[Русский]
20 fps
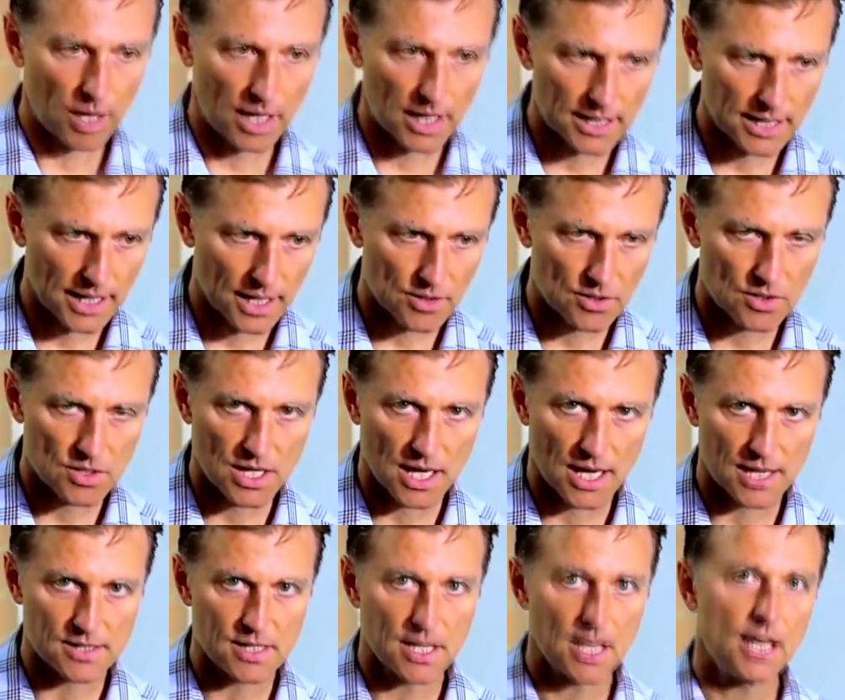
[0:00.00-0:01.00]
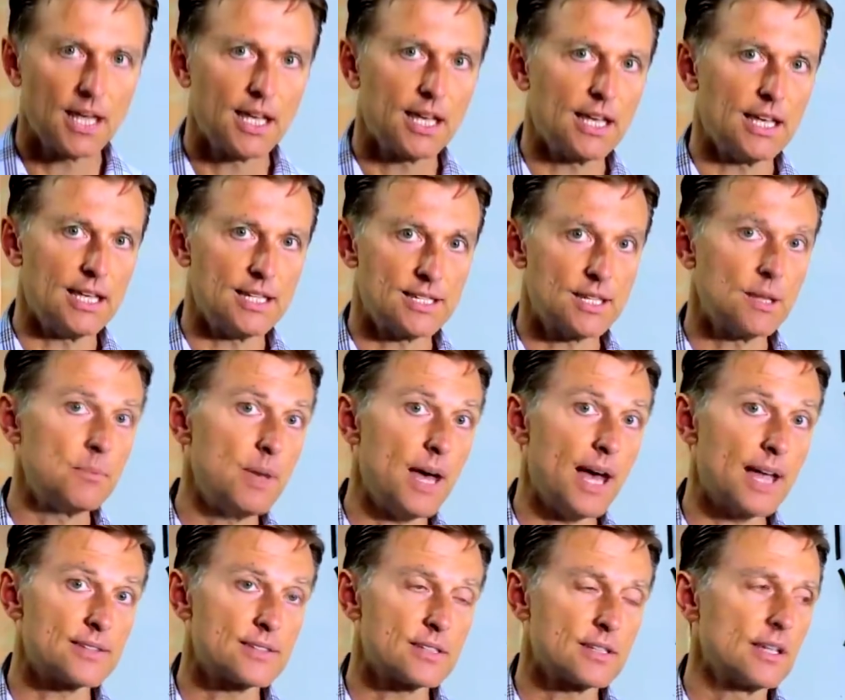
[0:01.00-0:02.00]
интенсивные подходы
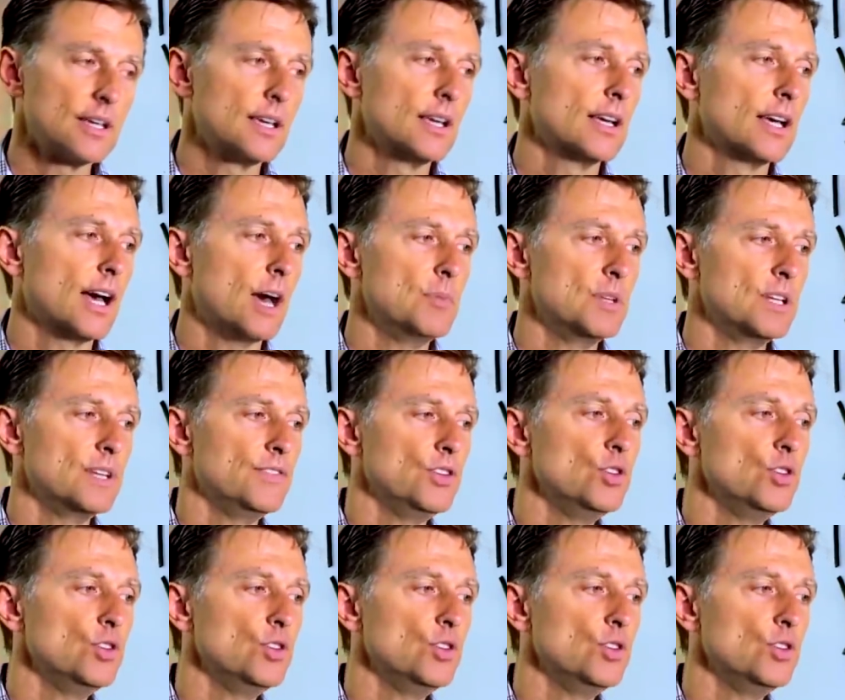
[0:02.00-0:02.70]
на все тело.